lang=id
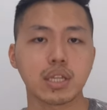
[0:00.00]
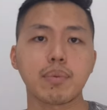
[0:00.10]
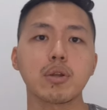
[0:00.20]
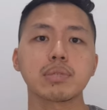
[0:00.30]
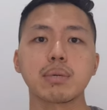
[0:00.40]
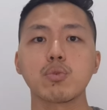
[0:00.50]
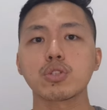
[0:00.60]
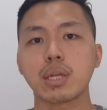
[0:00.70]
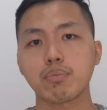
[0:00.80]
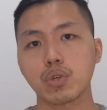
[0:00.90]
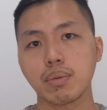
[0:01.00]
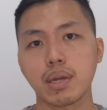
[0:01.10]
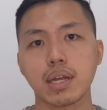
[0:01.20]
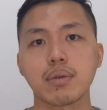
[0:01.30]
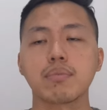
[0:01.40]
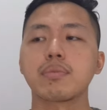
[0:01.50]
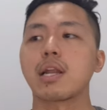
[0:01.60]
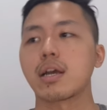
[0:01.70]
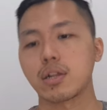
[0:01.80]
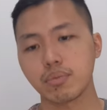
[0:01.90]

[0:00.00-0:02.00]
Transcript: Tapi kalau misalnya bull trap tuh gimana? Nah,